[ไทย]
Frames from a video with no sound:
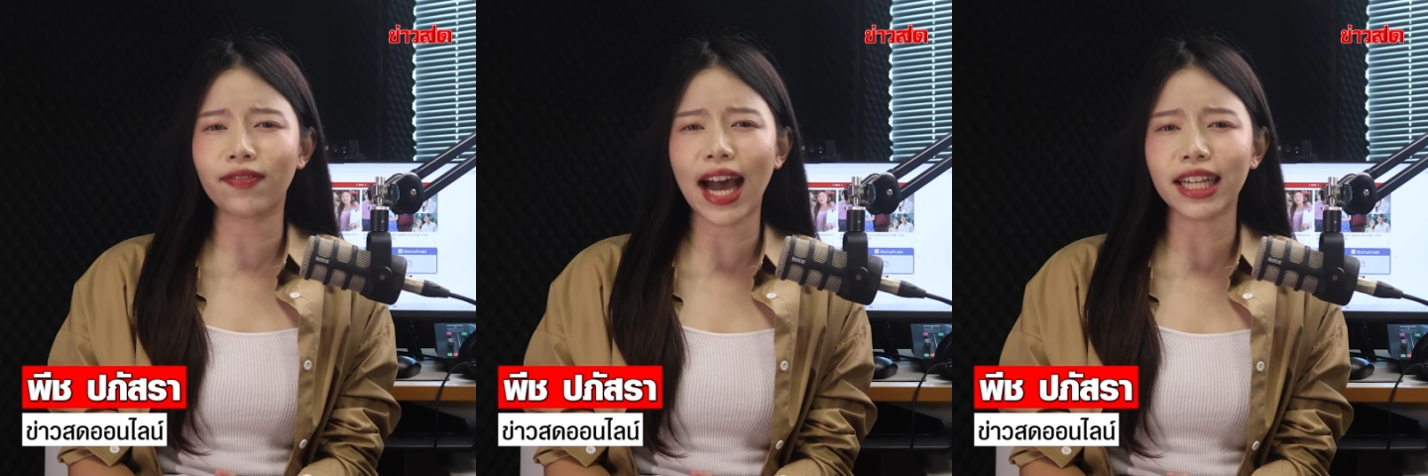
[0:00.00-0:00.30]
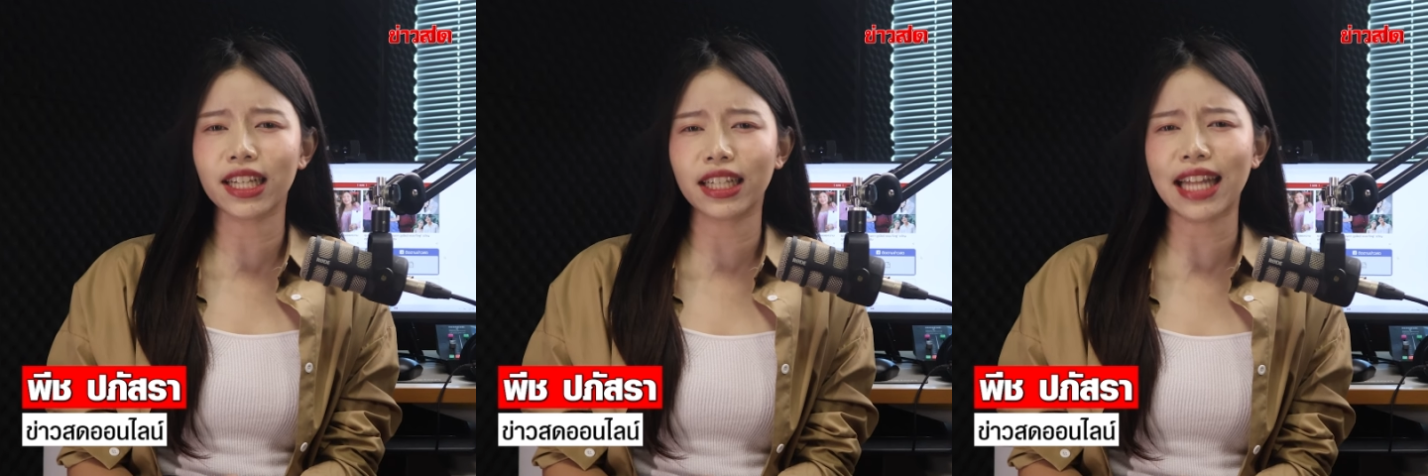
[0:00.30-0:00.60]
ฟาด
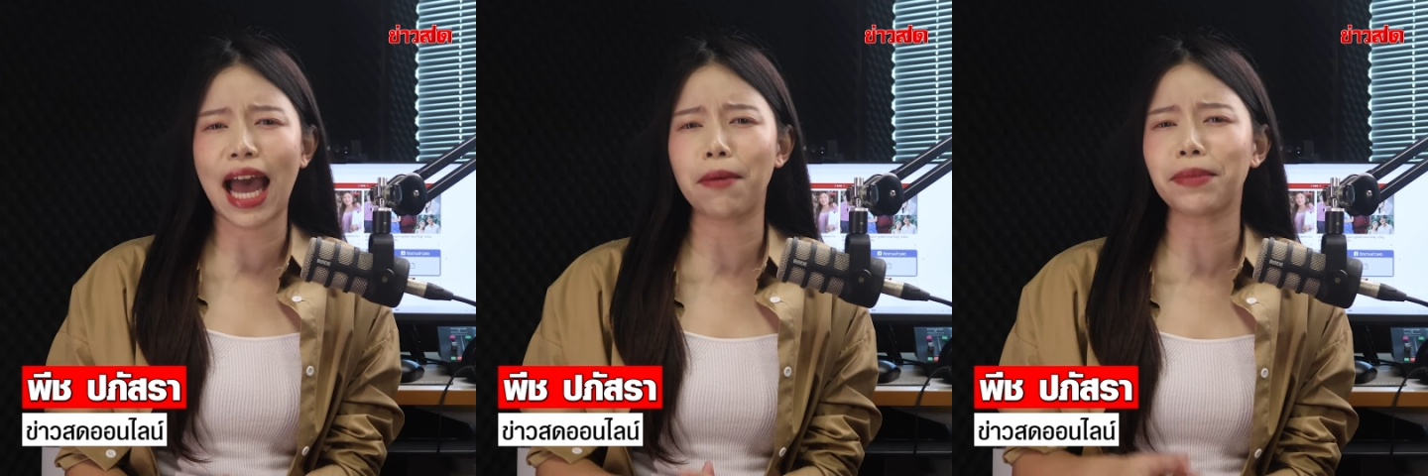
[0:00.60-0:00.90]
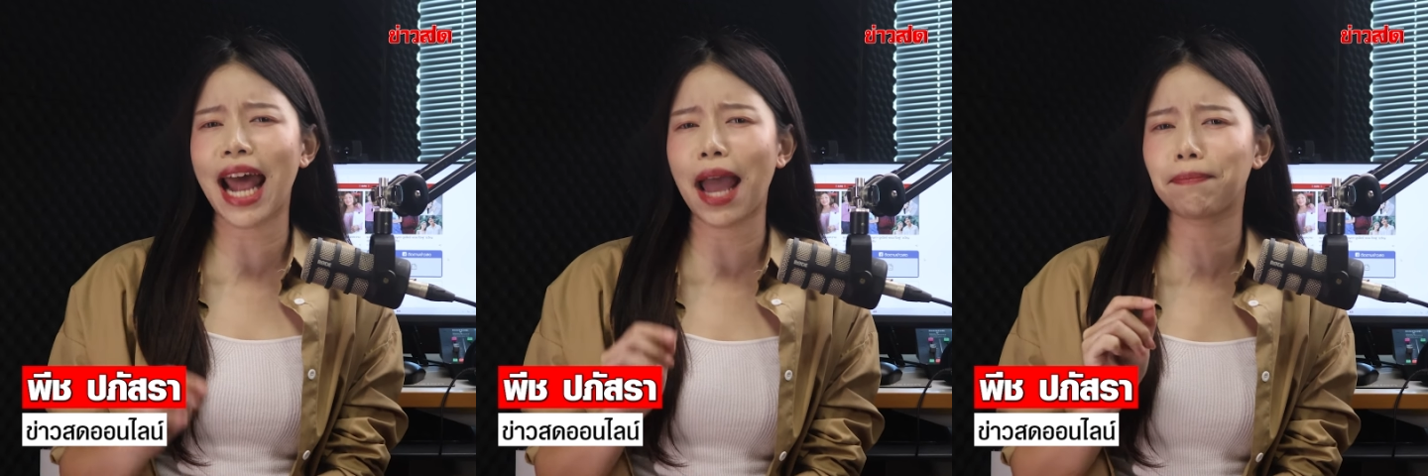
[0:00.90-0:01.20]
เดือดถาม
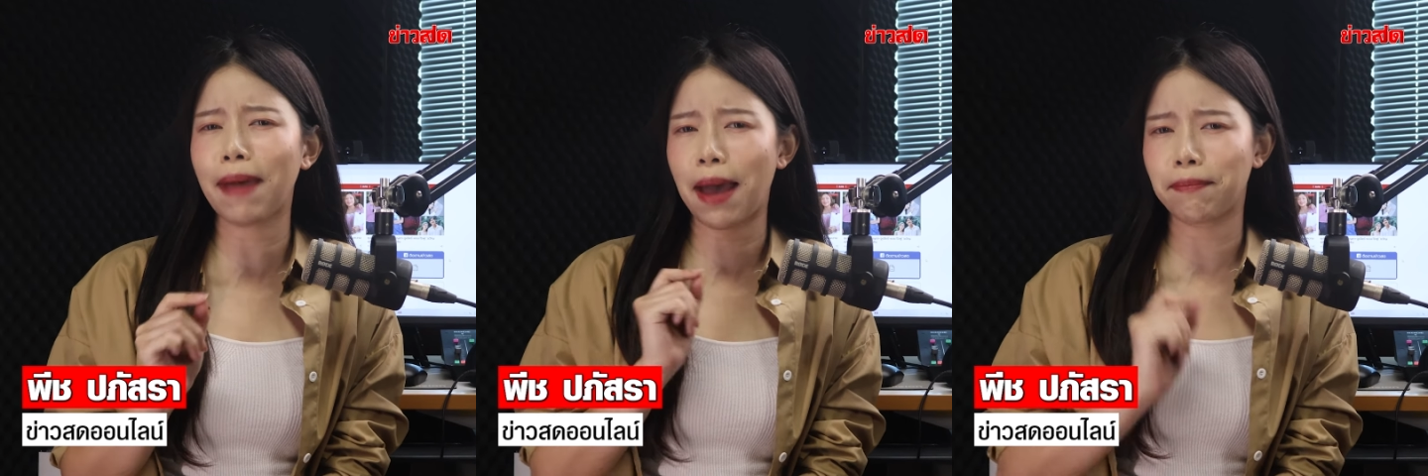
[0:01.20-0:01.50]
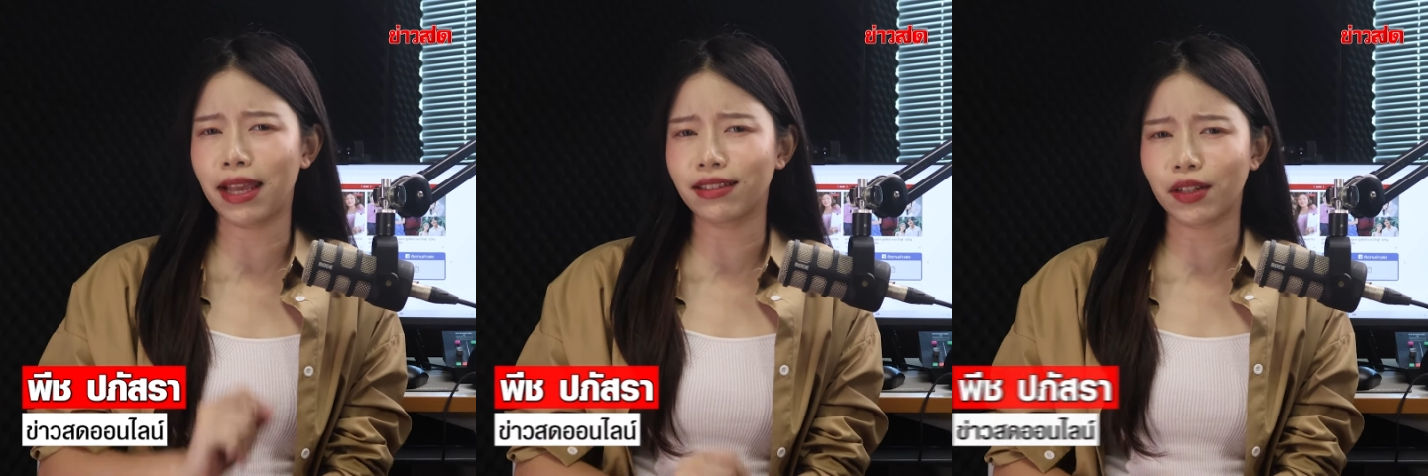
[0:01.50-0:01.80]
แรงแบบ
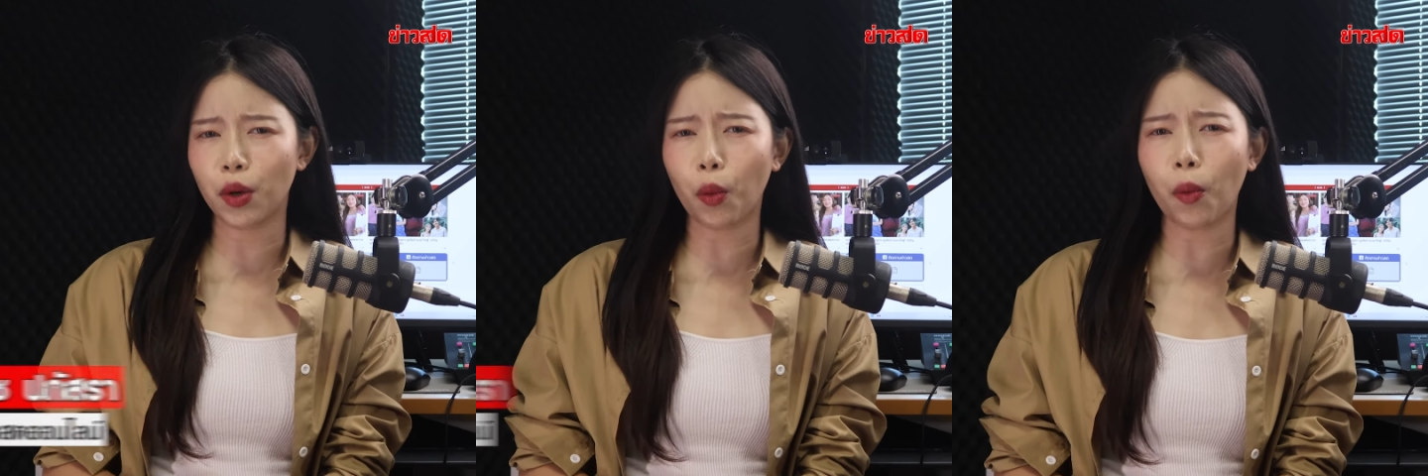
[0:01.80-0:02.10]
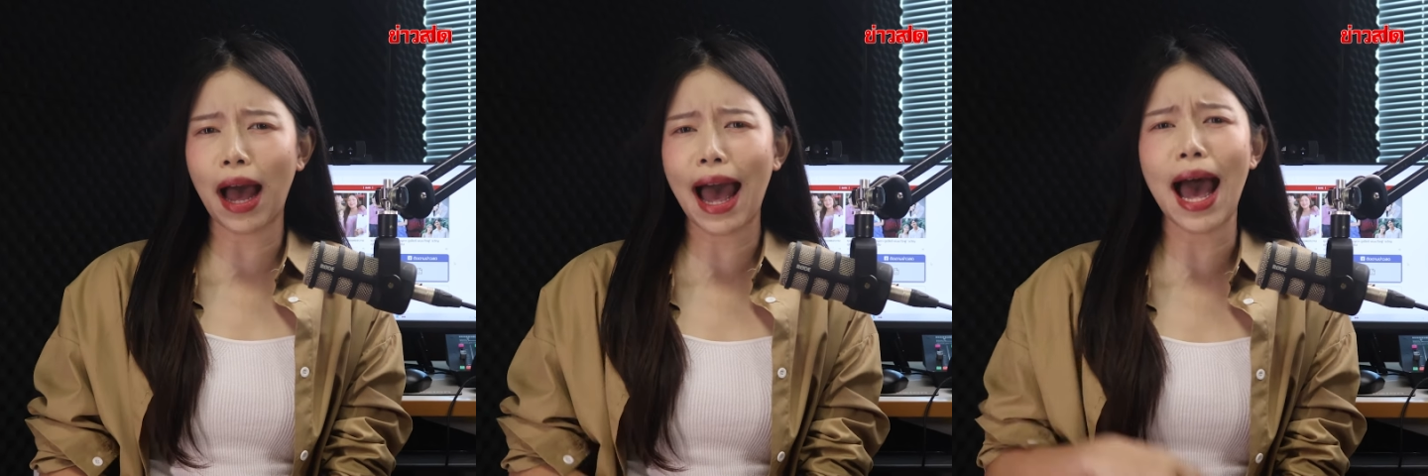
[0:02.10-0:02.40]
มีสะดุ้ง
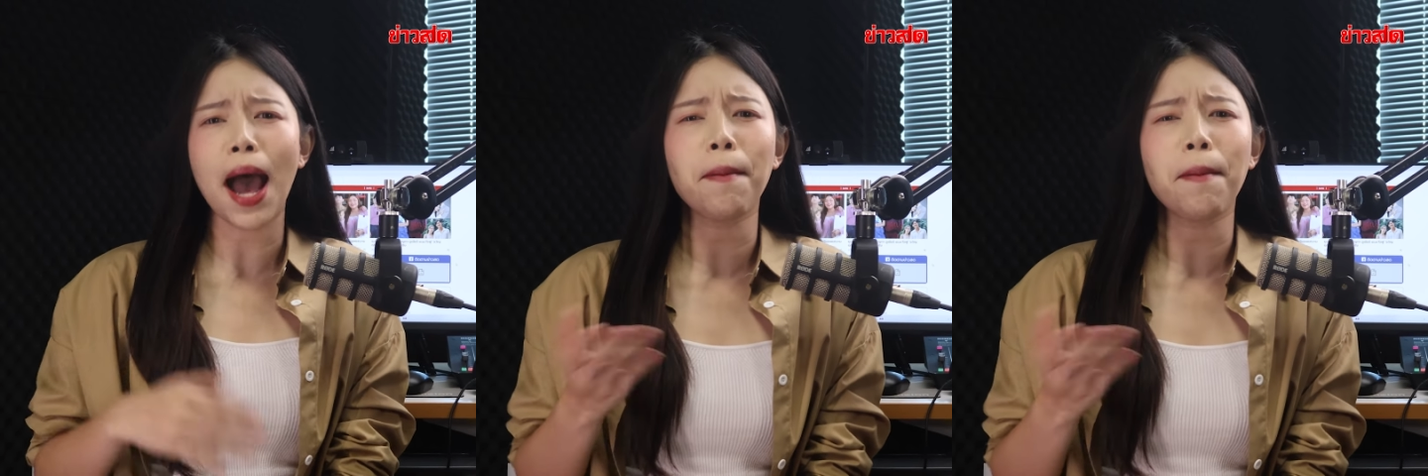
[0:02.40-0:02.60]
ว่า